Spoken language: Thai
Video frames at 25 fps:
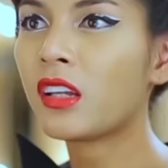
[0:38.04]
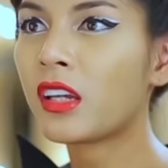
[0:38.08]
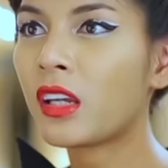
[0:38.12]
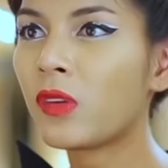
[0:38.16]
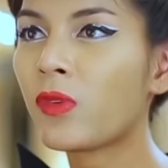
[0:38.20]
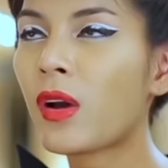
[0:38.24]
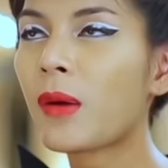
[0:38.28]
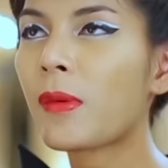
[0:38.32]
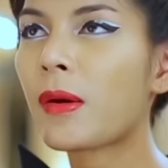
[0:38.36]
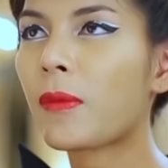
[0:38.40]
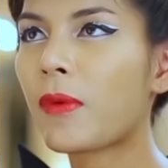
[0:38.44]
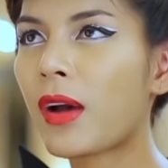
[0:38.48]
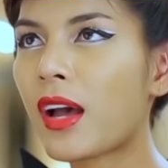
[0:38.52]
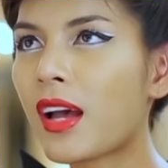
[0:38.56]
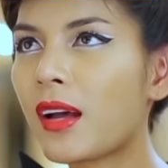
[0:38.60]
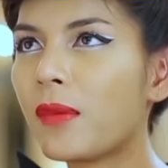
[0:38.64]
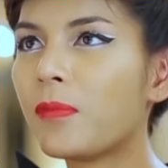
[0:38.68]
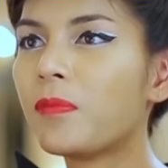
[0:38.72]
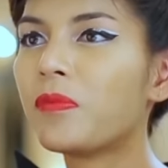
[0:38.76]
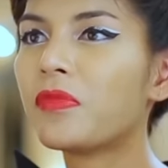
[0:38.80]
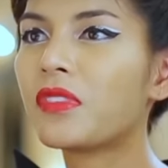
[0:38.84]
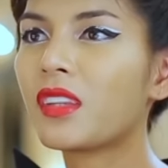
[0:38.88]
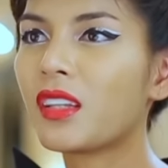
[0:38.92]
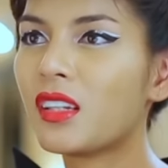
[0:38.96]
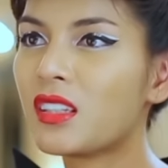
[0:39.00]
วยก็เลยคิดว่าแบบว่า
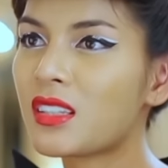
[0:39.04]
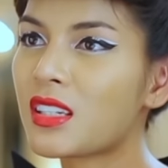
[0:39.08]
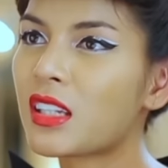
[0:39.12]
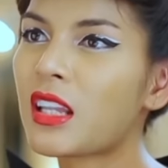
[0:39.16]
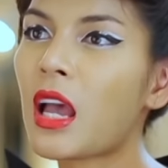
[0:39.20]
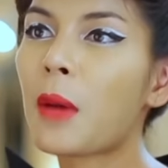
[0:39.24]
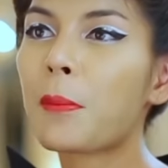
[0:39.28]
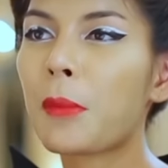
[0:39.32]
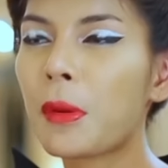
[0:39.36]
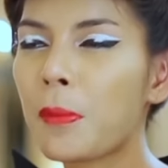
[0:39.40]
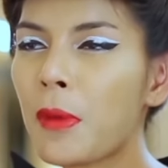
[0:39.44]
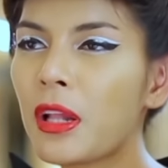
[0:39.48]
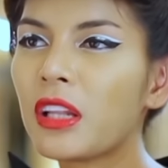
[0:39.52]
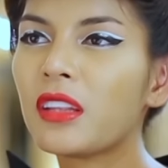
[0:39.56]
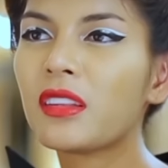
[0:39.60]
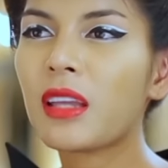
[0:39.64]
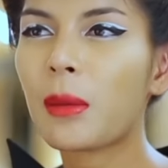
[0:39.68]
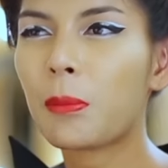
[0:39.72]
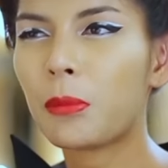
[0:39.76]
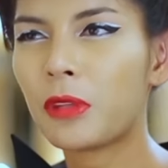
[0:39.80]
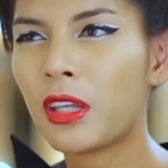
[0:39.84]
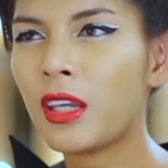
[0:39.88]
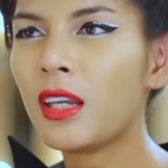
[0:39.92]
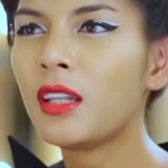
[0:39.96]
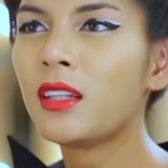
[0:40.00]
จะทำให้มัน
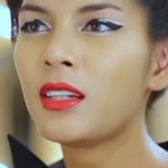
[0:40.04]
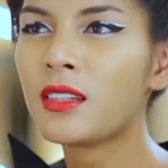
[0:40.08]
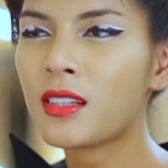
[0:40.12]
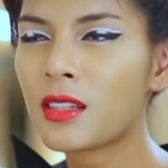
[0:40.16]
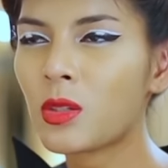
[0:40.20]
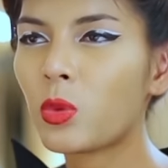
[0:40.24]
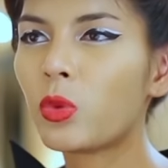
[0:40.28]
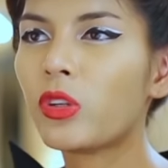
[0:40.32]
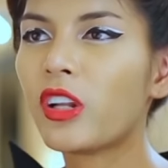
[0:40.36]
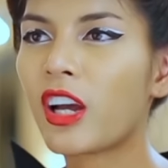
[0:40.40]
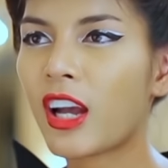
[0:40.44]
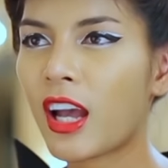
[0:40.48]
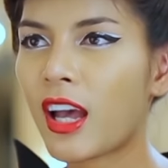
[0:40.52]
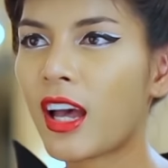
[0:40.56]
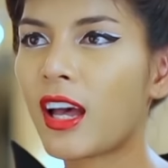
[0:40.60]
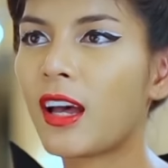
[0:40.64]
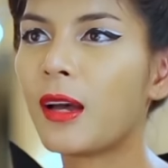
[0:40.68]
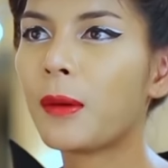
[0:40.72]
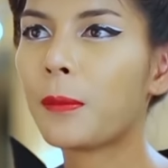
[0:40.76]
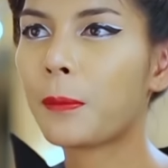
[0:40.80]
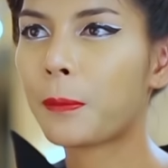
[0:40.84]
เต็มที่ที่สุดนะ